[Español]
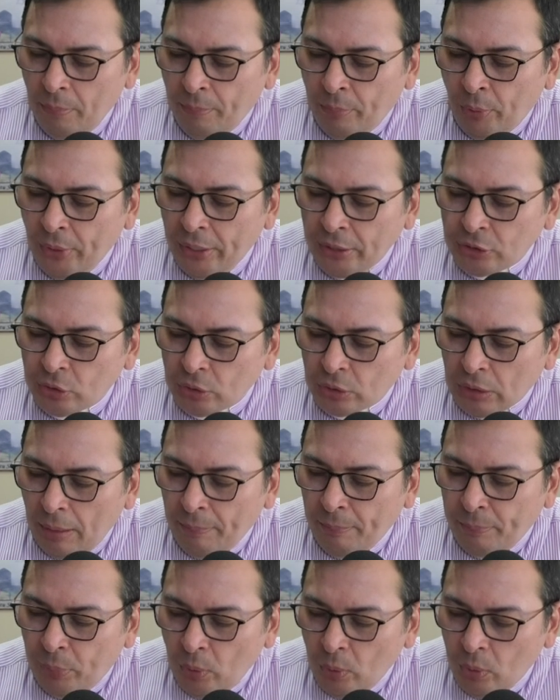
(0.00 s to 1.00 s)
por eso
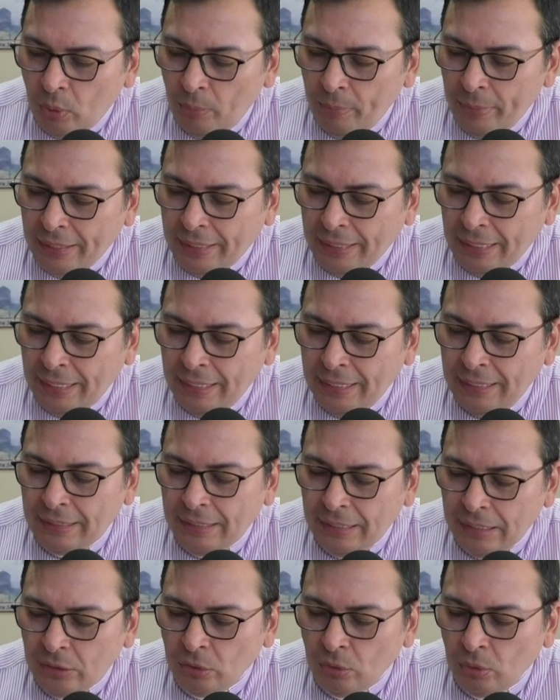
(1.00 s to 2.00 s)
tampoco me creí
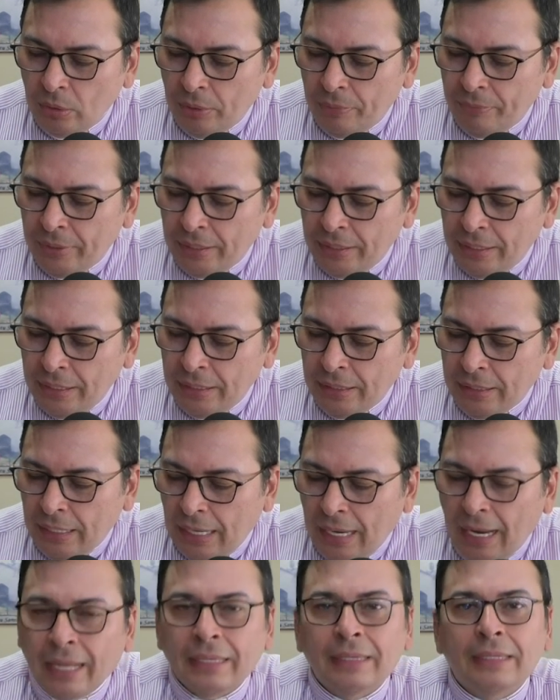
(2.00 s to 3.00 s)
digno de venir
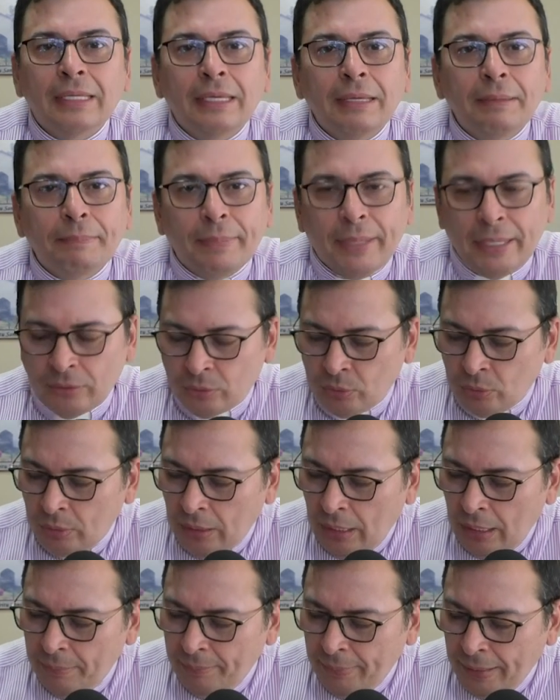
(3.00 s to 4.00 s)
a ti
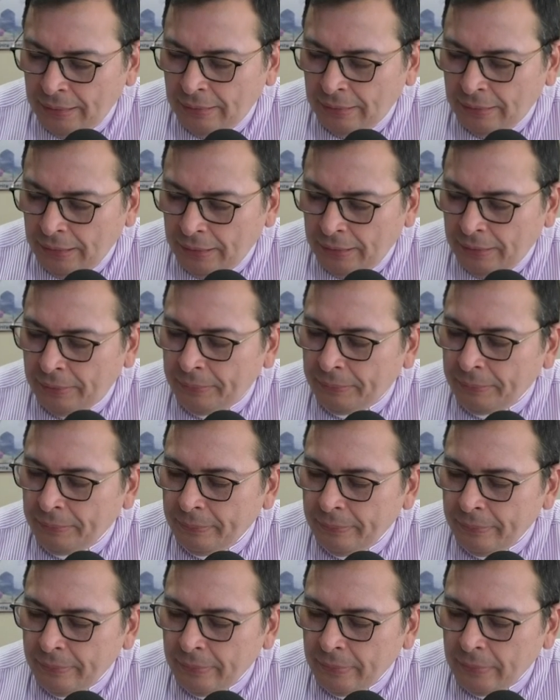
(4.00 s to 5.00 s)
personalmente.
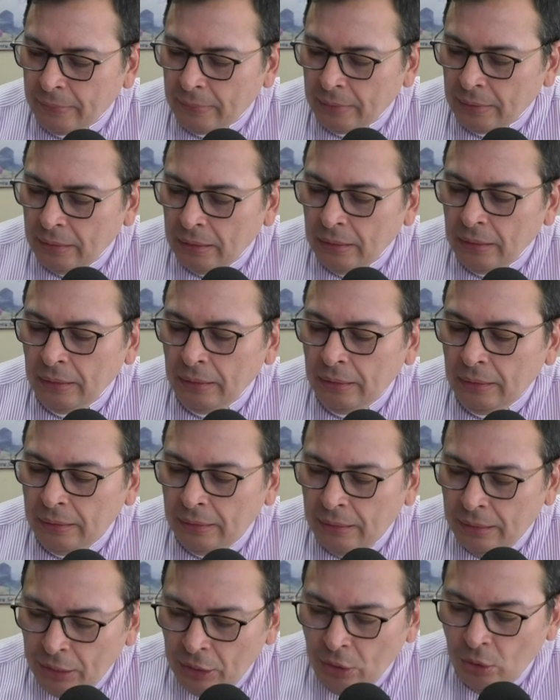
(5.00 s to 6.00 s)

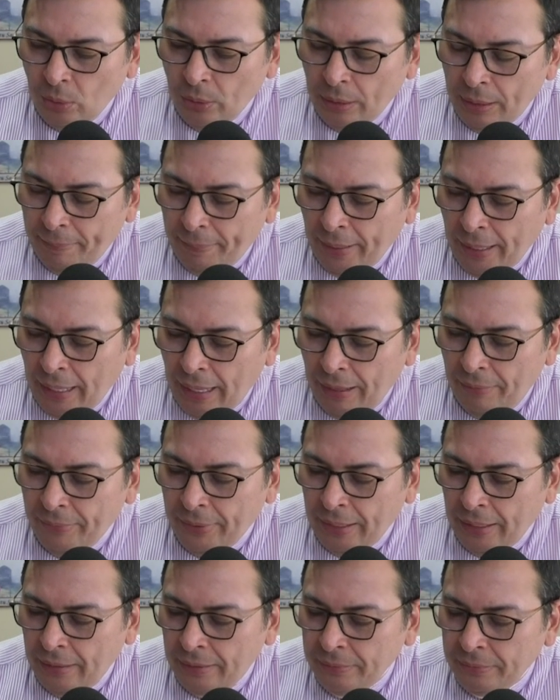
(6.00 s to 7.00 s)
Dilo de
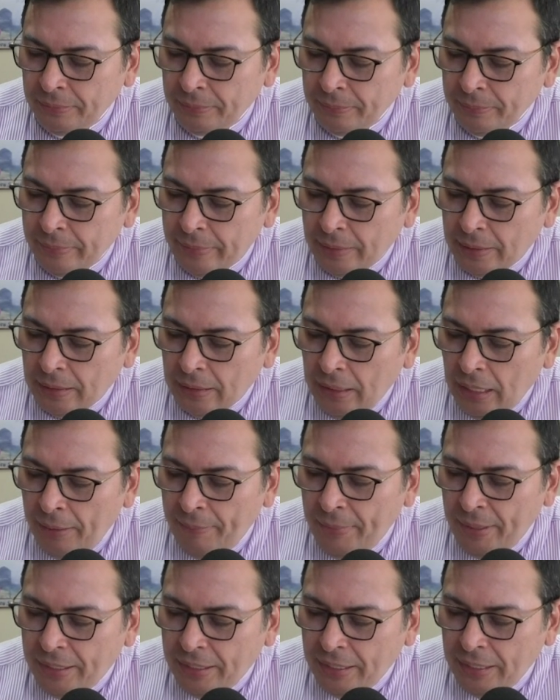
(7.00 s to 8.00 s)
palabra, y
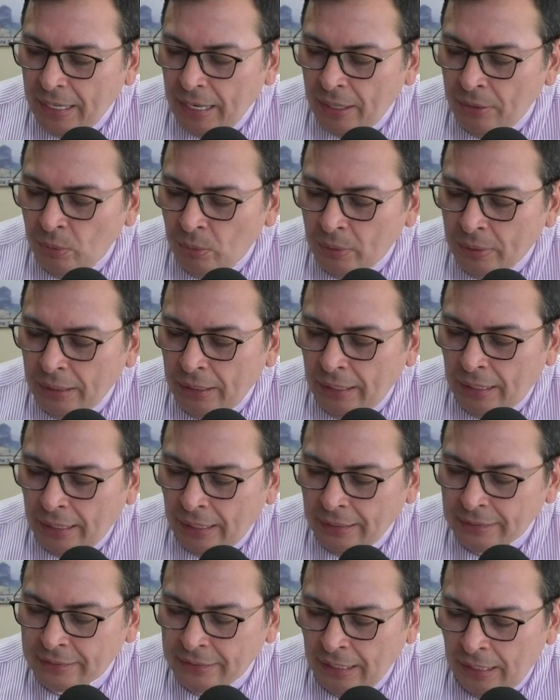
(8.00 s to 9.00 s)
mi criado
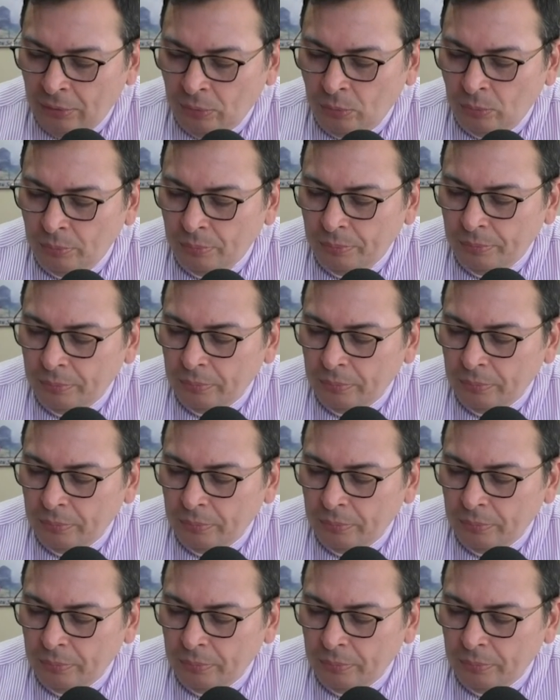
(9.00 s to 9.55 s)
quedará sano,